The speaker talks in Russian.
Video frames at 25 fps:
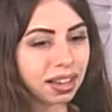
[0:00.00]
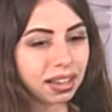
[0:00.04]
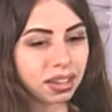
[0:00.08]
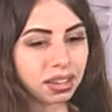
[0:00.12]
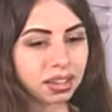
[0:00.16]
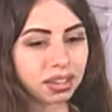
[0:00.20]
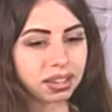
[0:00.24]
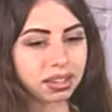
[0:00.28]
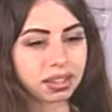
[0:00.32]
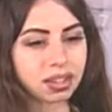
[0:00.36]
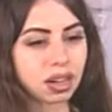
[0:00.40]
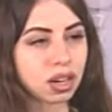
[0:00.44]

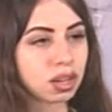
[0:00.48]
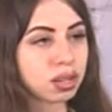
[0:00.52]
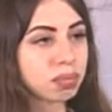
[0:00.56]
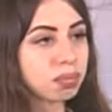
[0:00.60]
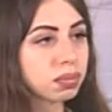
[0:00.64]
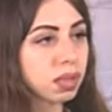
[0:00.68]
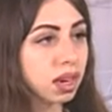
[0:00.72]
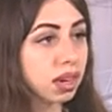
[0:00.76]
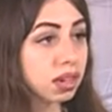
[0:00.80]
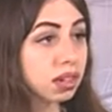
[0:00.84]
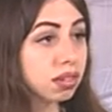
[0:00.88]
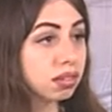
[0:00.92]
э,
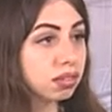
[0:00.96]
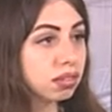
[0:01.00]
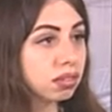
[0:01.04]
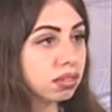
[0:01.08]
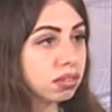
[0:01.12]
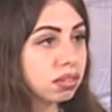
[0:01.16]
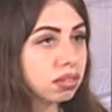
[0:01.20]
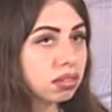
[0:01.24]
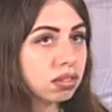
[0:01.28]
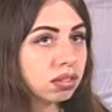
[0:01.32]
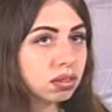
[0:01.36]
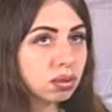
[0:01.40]
скажем так,
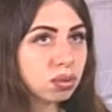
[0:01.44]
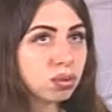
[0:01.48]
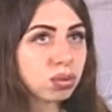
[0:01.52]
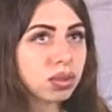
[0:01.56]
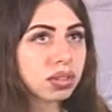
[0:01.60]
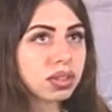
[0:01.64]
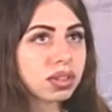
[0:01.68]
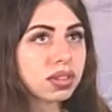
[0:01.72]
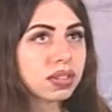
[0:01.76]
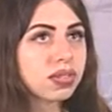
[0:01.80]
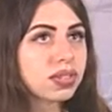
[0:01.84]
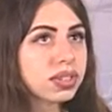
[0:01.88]
э, ну
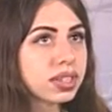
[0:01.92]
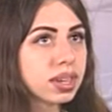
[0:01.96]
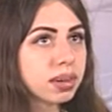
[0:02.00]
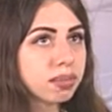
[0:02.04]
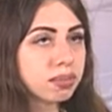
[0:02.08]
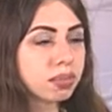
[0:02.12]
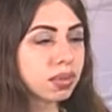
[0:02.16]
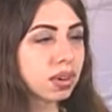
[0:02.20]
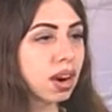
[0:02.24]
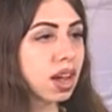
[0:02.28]
не совсем